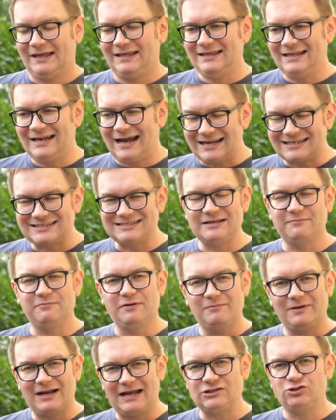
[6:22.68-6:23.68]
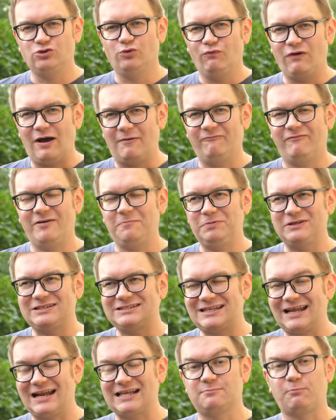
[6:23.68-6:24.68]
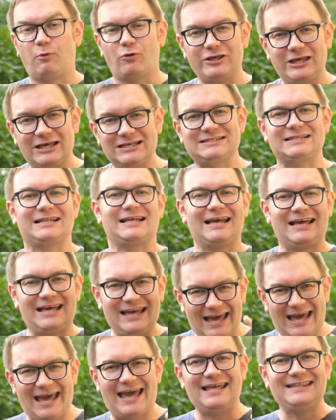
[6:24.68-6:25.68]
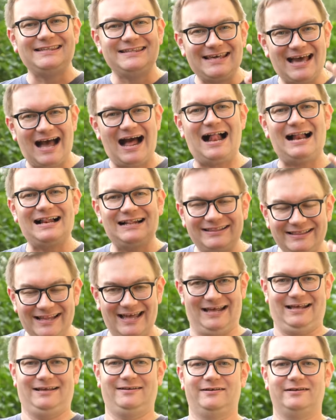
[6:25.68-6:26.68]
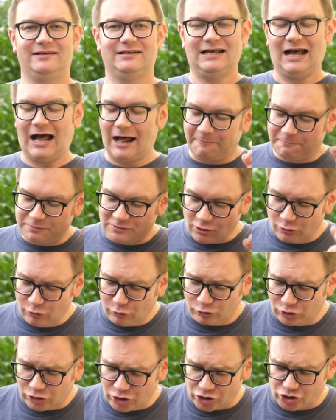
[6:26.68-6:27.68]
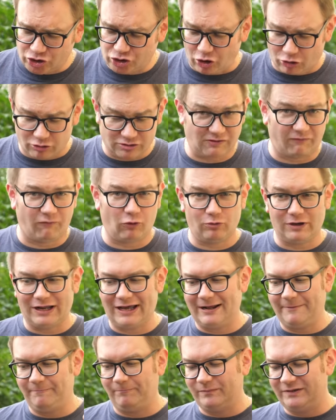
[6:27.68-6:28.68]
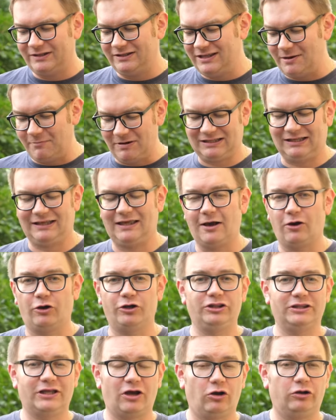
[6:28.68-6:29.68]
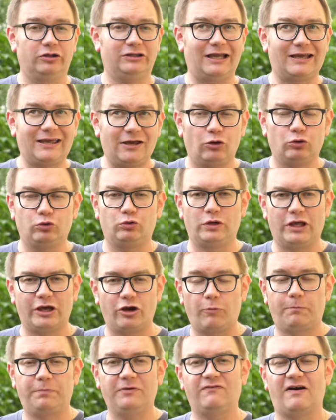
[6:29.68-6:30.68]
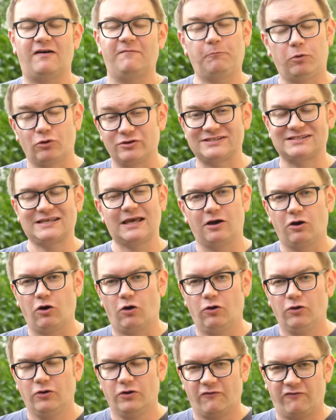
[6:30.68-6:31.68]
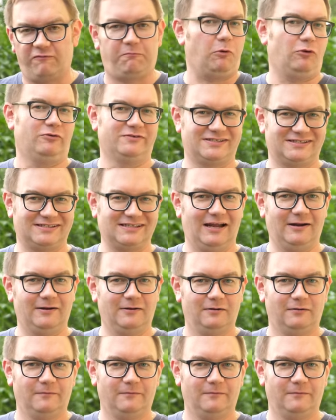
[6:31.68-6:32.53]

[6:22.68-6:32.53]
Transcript: I raczej bym radził Wam wypić teraz, bo jest genialne. Absolutny sztos. W ogóle mm, nie ma takiego innego, takiego drugiego piwa polskiego w Polsce.